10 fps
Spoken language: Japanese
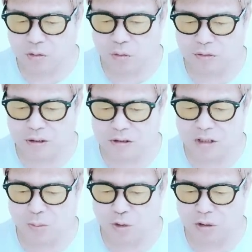当選
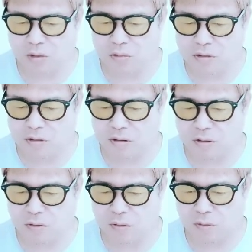しても帰国しな
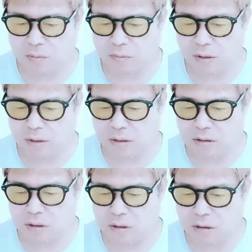いと明言
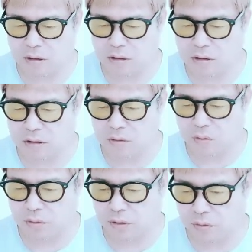していたガーシーがこの